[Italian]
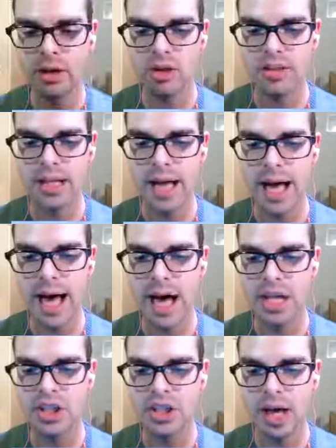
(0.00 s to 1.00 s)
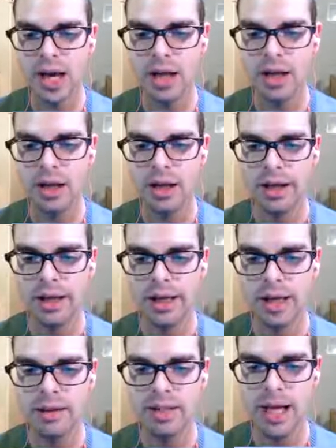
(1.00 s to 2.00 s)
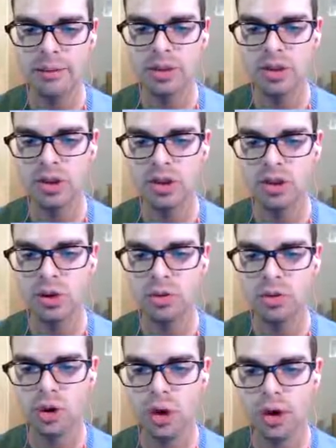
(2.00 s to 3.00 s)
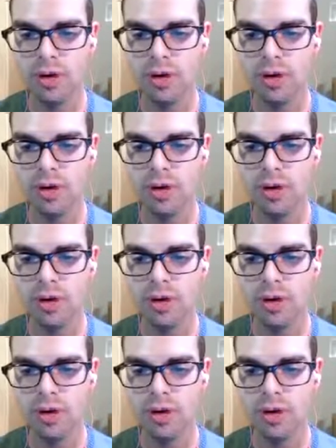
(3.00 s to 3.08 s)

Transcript: nostra ascia e andiamo di sotto.